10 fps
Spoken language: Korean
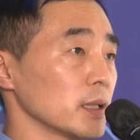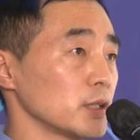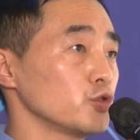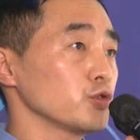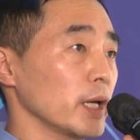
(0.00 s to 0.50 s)

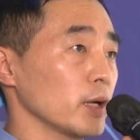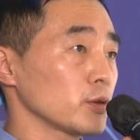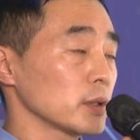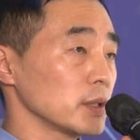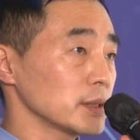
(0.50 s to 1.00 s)
그 중에
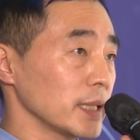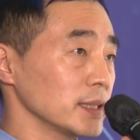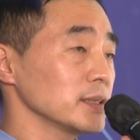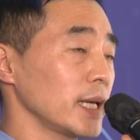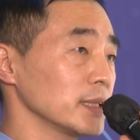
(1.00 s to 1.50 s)

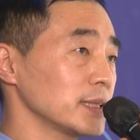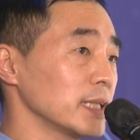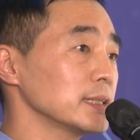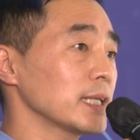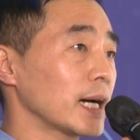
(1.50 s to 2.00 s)

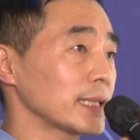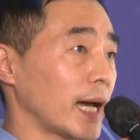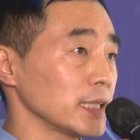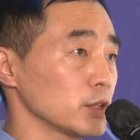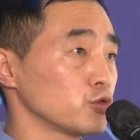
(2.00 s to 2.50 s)
생산자가
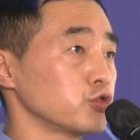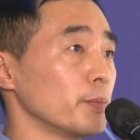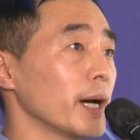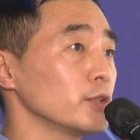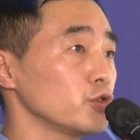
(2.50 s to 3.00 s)
다시
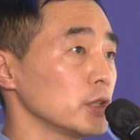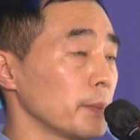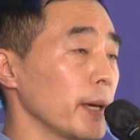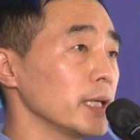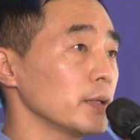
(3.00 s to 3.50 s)
구매할 수
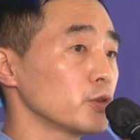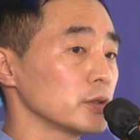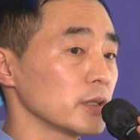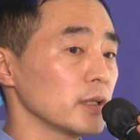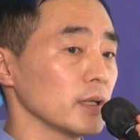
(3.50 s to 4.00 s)
있는
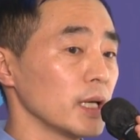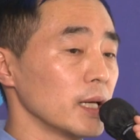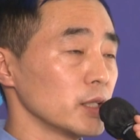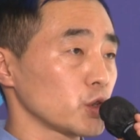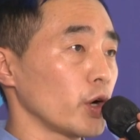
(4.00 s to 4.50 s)
폐기물들을
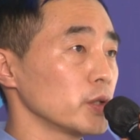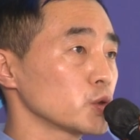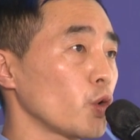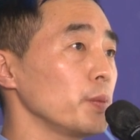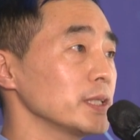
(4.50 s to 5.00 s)
저희는
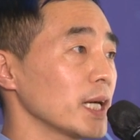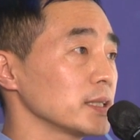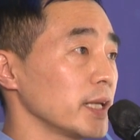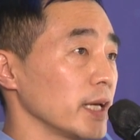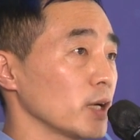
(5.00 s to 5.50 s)

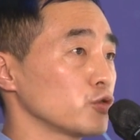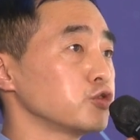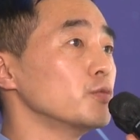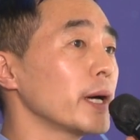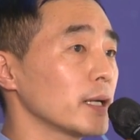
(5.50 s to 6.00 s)
소비자들에게
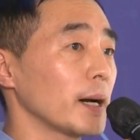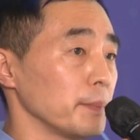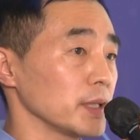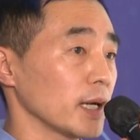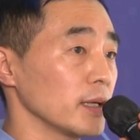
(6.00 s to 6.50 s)
구매를
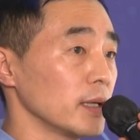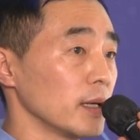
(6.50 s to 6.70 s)
합니다.